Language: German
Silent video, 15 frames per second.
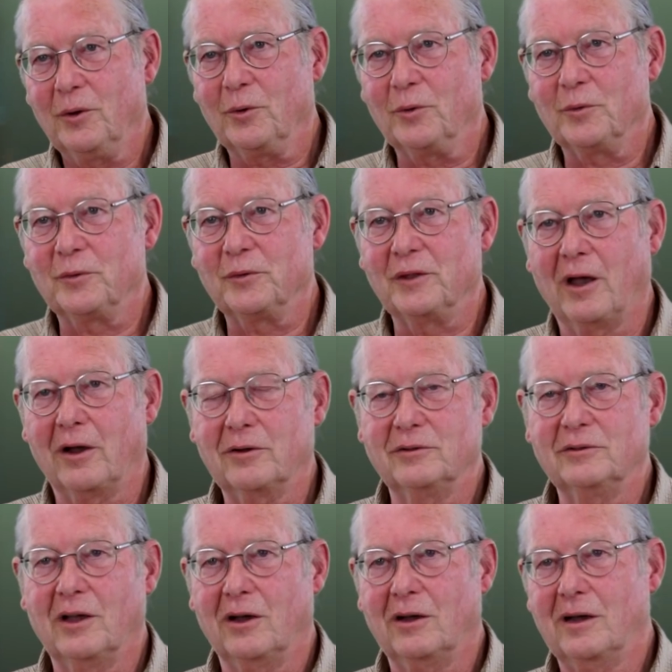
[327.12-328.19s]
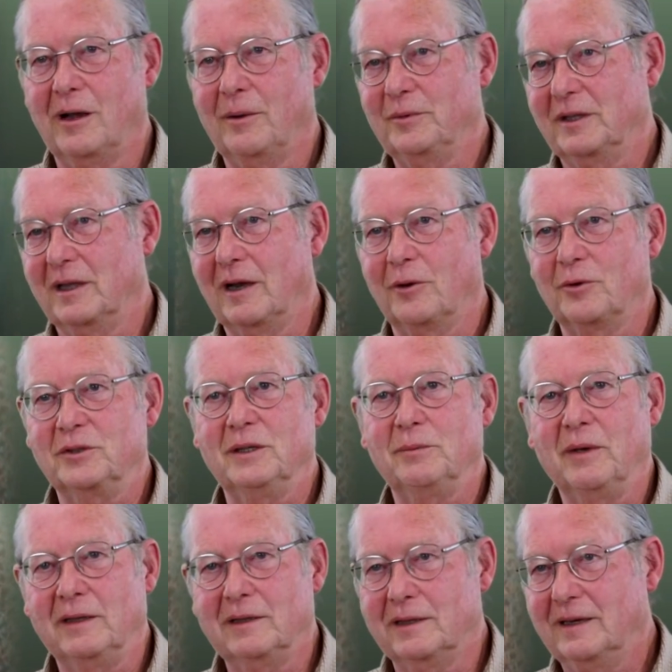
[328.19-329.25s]
Und nach und nach haben dann auch die
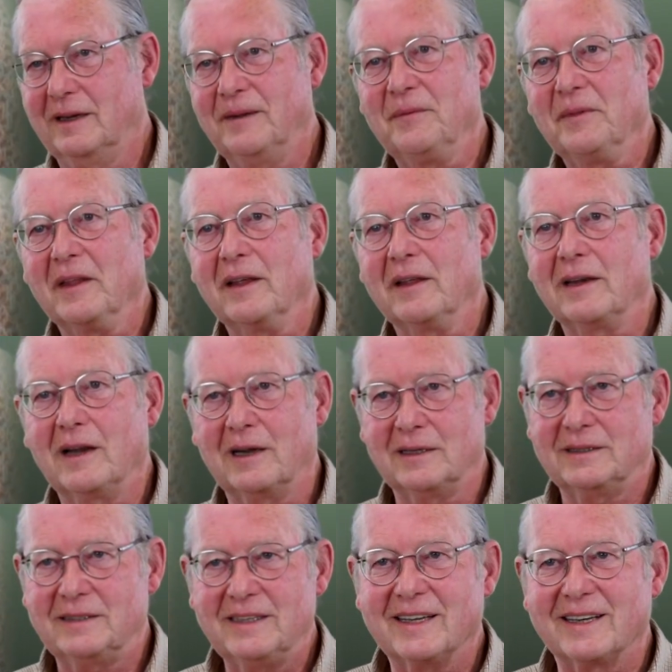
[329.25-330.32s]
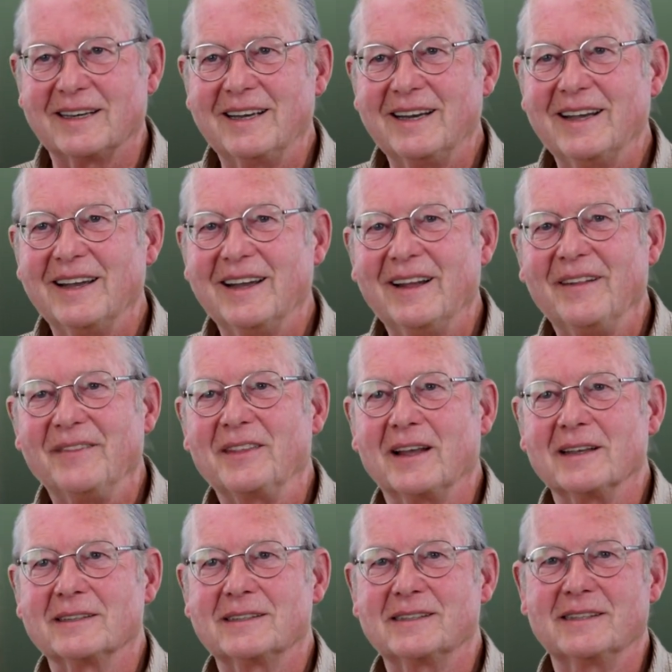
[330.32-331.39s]
Männer realisiert,
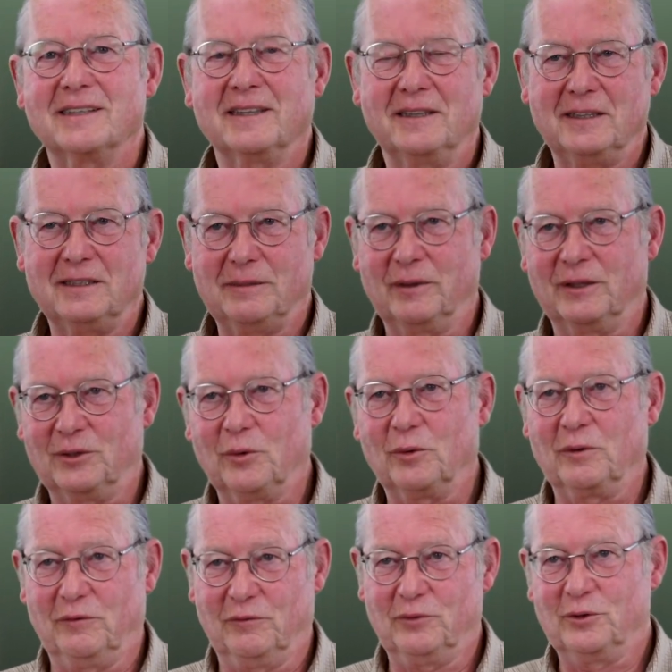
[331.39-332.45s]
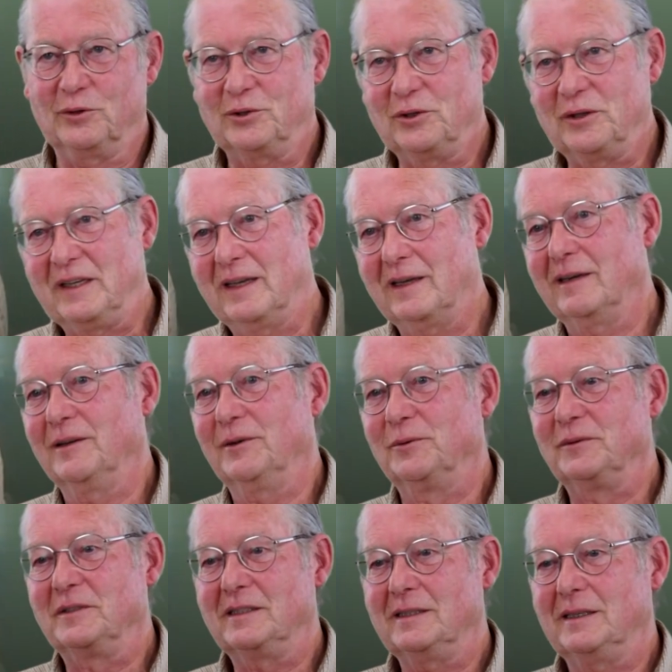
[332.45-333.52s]
dass diese Methoden funktionieren
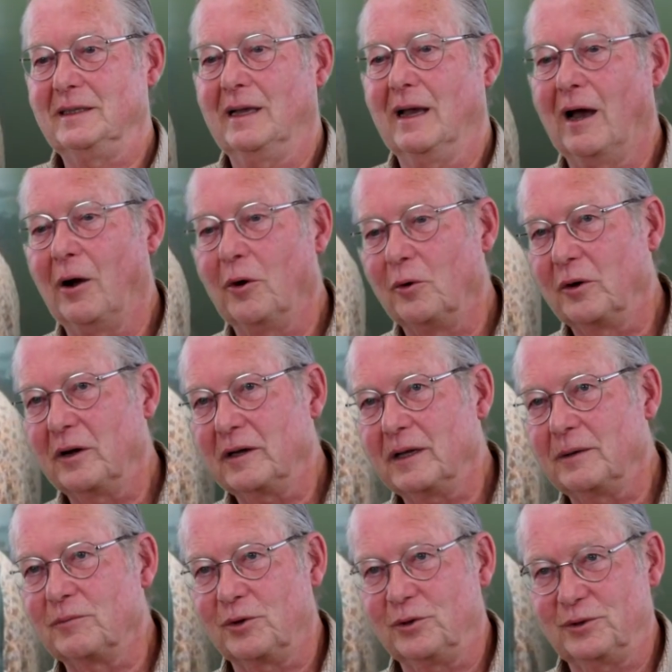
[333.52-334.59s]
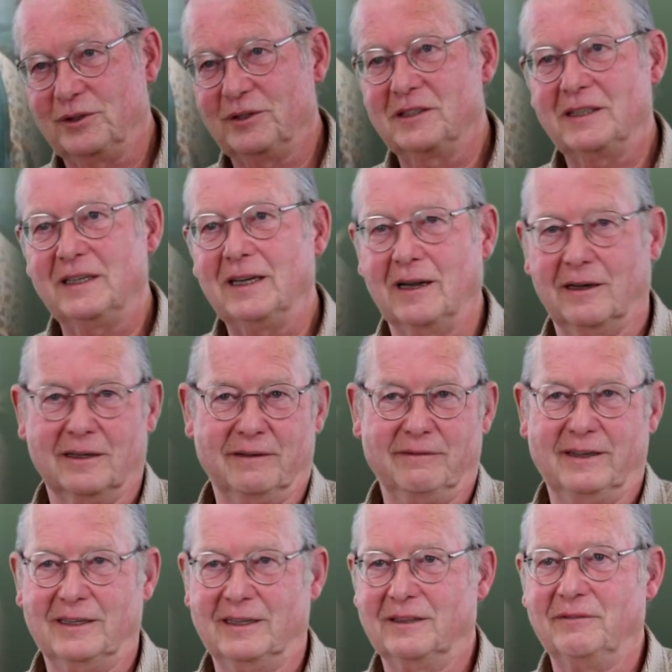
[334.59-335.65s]
und sie auch im größten Stil
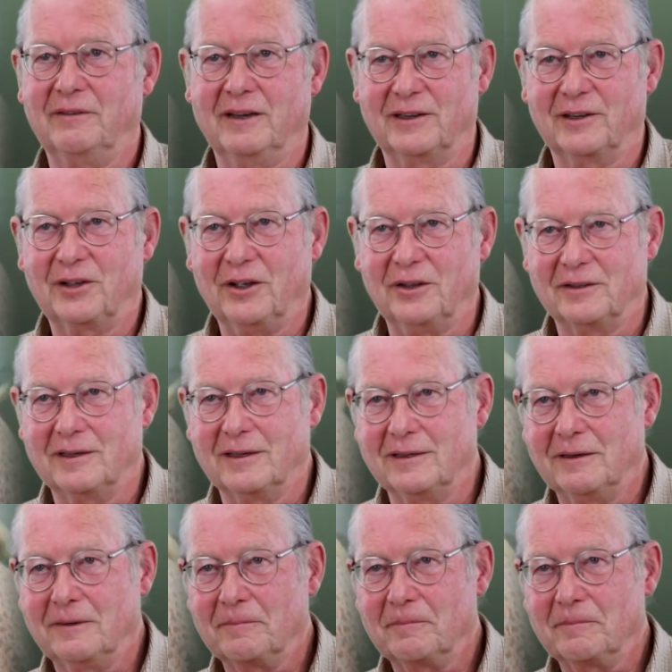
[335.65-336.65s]
angewendet werden könnten.